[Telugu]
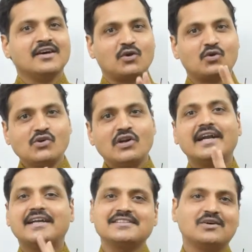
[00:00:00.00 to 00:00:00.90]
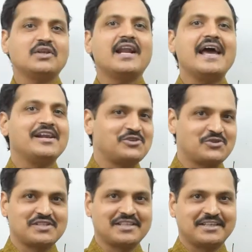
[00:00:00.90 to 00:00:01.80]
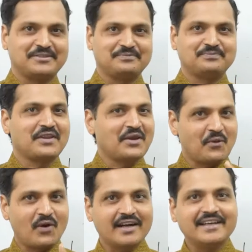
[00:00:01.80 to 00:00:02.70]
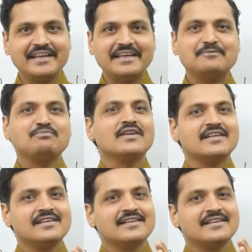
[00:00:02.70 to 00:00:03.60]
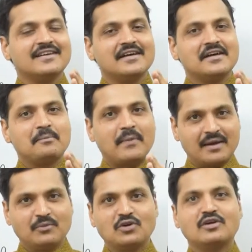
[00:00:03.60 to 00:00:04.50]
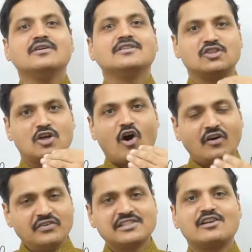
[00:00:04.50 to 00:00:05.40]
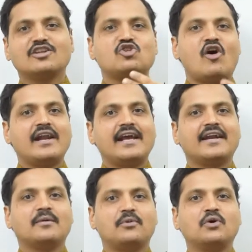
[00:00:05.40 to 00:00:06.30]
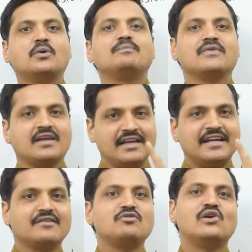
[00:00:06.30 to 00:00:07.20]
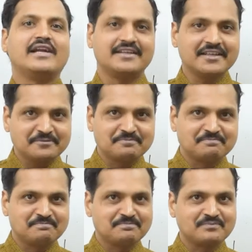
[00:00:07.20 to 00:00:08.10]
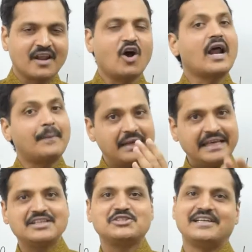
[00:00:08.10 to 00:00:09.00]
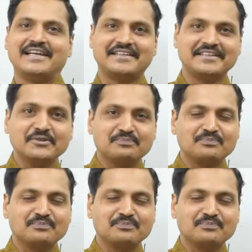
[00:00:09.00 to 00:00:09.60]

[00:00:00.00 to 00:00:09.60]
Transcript: రెండు లెటర్స్ అయితే రాయాల్సి వస్తుంది ఒకటి మనము ఆఫీస్లో జాయిన్ అయ్యేటప్పుడు ఇంటర్వ్యూ లెటర్ ఆర్ అప్లికేషన్ లెటర్